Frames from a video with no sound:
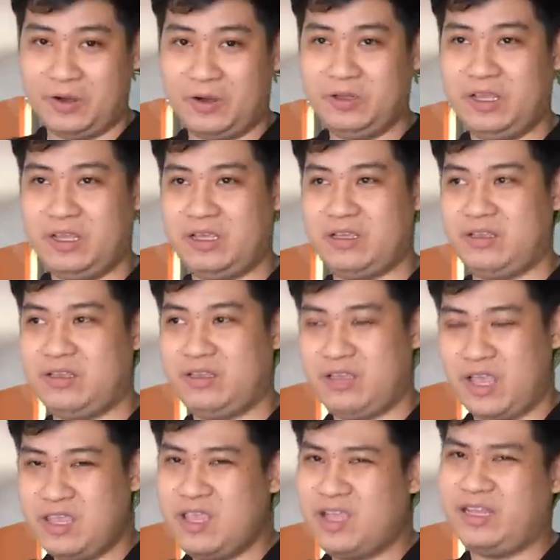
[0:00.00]
nữa thì
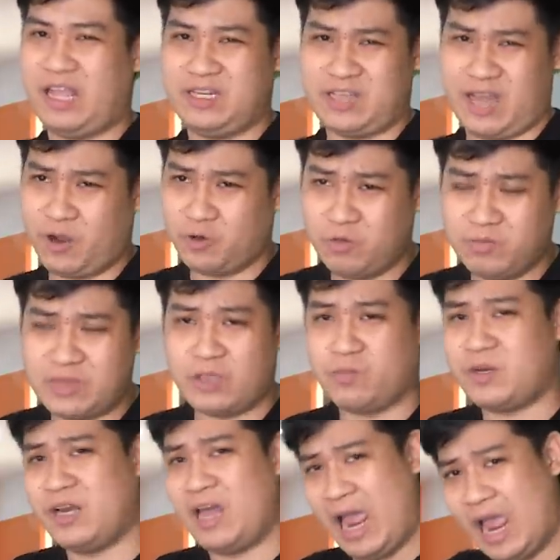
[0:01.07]
dĩ nhiên cái tài sản của chúng ta
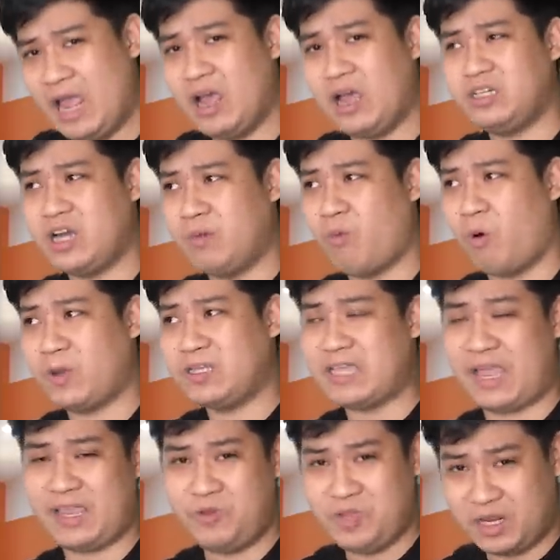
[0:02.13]
chúng ta để ở trên một cái
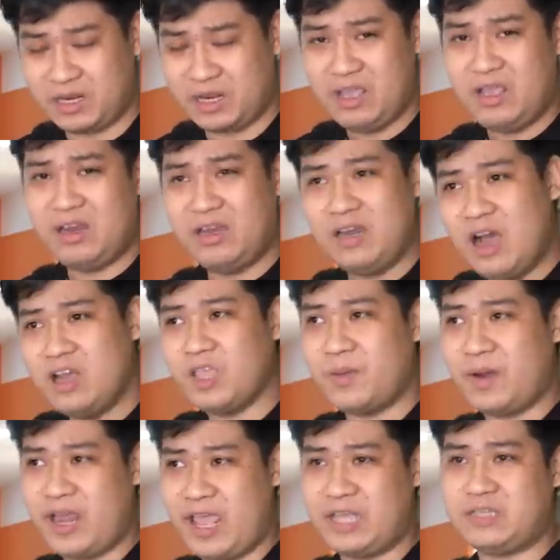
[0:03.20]
sàn giao dịch lớn như
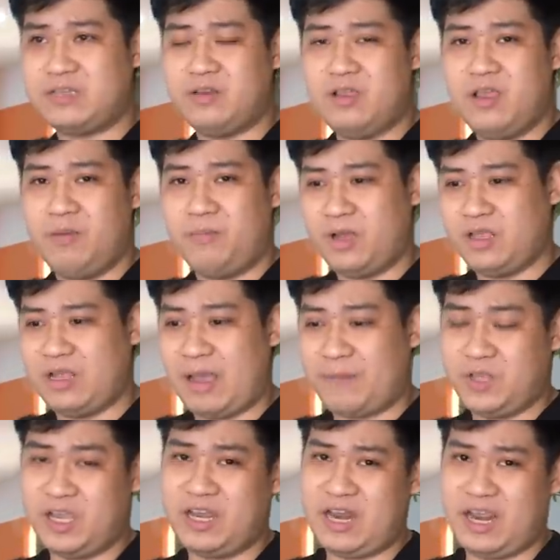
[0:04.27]
Binance mà
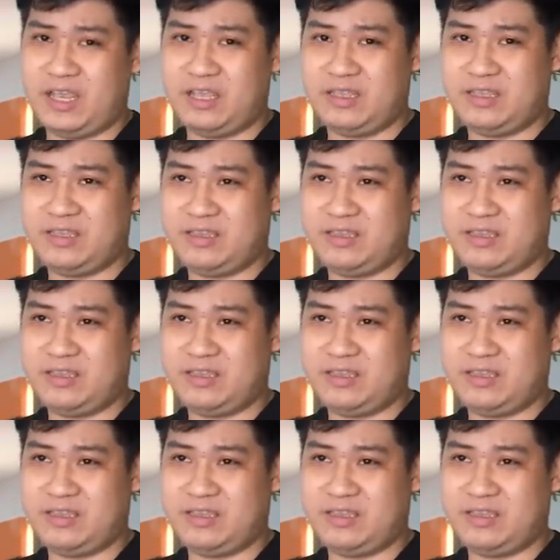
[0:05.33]
gặp những cái này thì